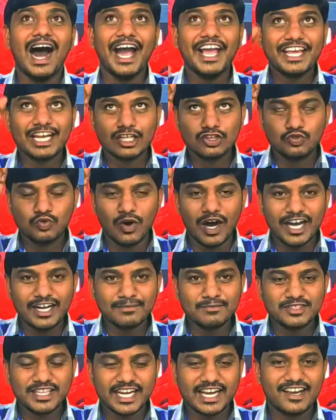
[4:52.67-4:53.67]
ఆయన
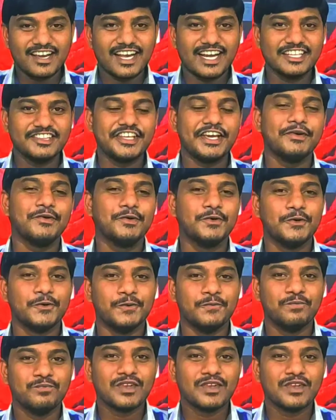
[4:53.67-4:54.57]
ద్వారం తెరగల దేవుడు